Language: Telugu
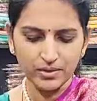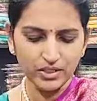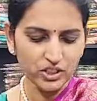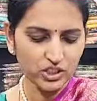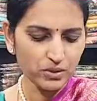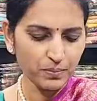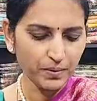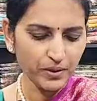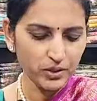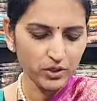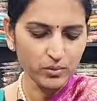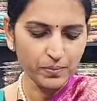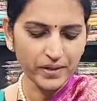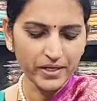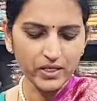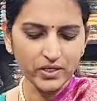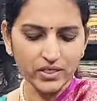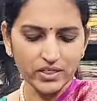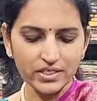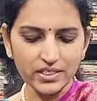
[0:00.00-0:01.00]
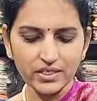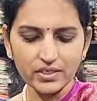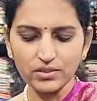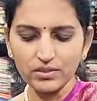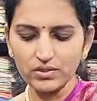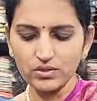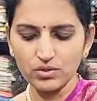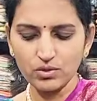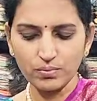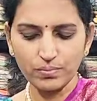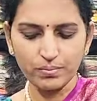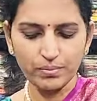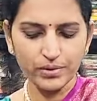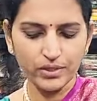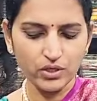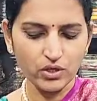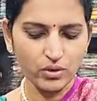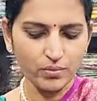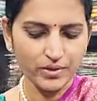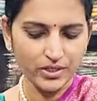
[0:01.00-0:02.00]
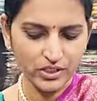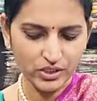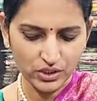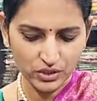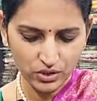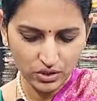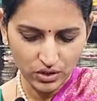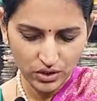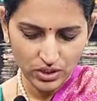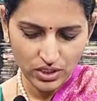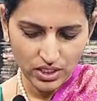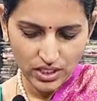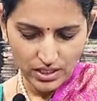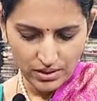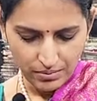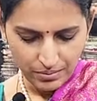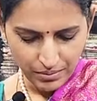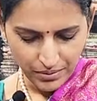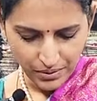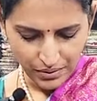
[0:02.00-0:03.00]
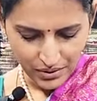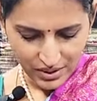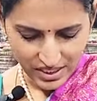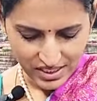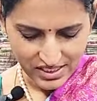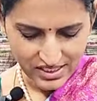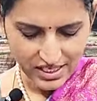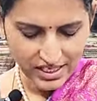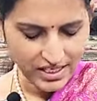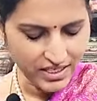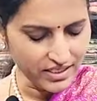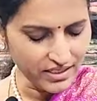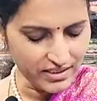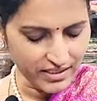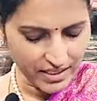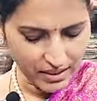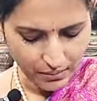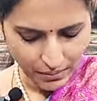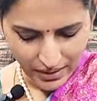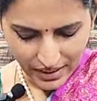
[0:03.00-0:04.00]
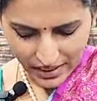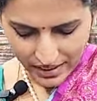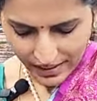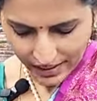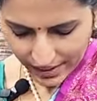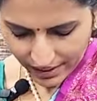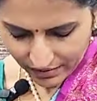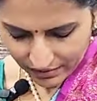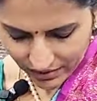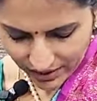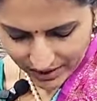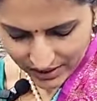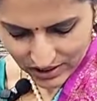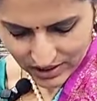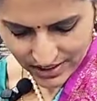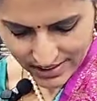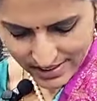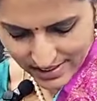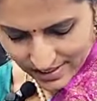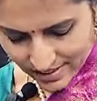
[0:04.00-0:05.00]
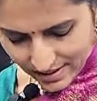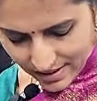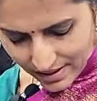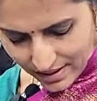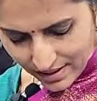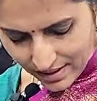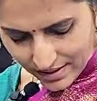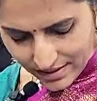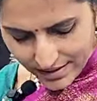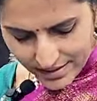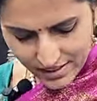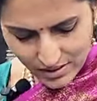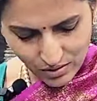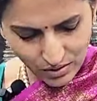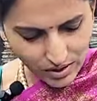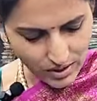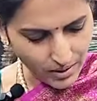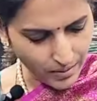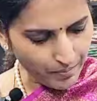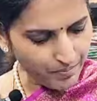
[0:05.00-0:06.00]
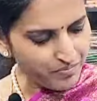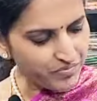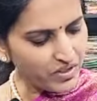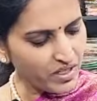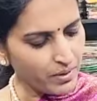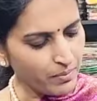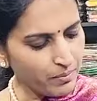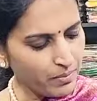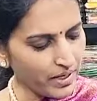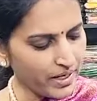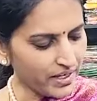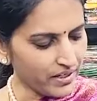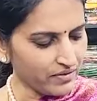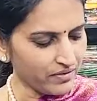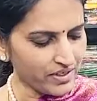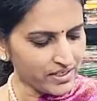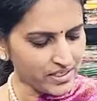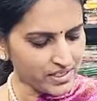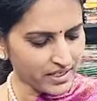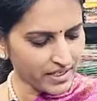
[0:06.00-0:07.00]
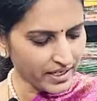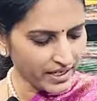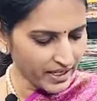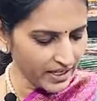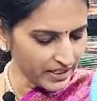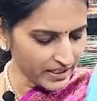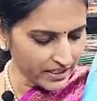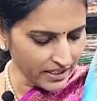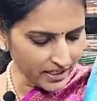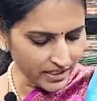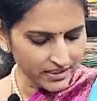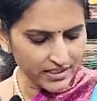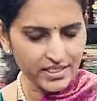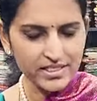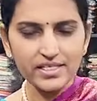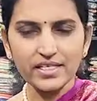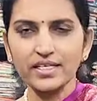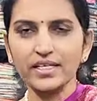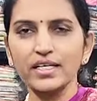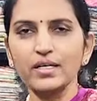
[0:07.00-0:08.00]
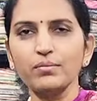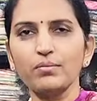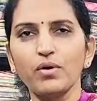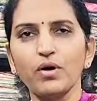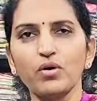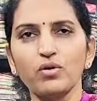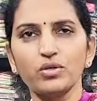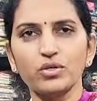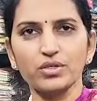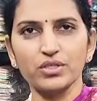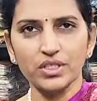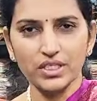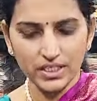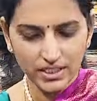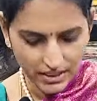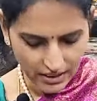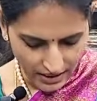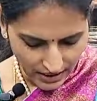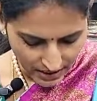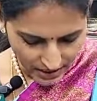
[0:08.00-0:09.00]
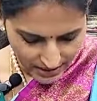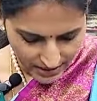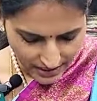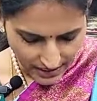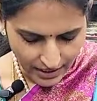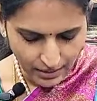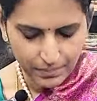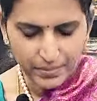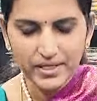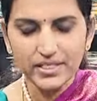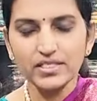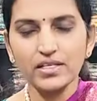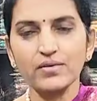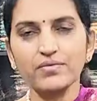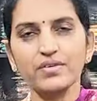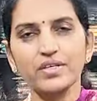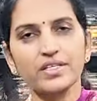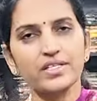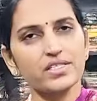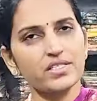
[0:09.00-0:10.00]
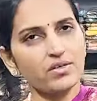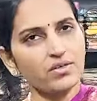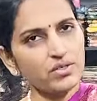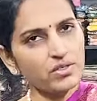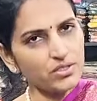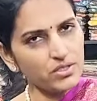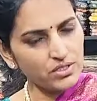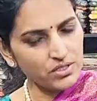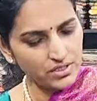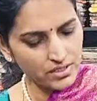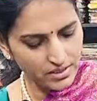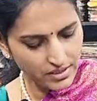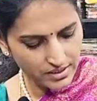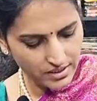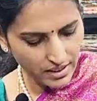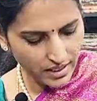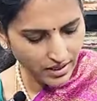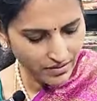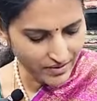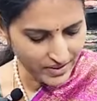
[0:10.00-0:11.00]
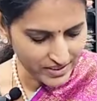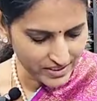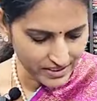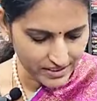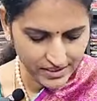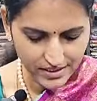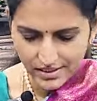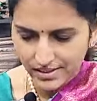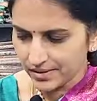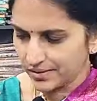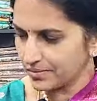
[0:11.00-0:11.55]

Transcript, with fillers: మంచి పట్టు పింక్ అంటారు సూపర్ కాంబినేషన్తో ప్యూర్ రాసిల్ కదా దీనిపైన ఏ వర్క్ చేసినా ఎలా వేసుకున్నా ప్లెయిన్ వేసినా ఏది ఎలా చేసినా కానీ బాగుంటుంది శారీ ప్రైస్ ఆఫ్టర్ డిస్కౌంట్ లెవెన్ సిక్స్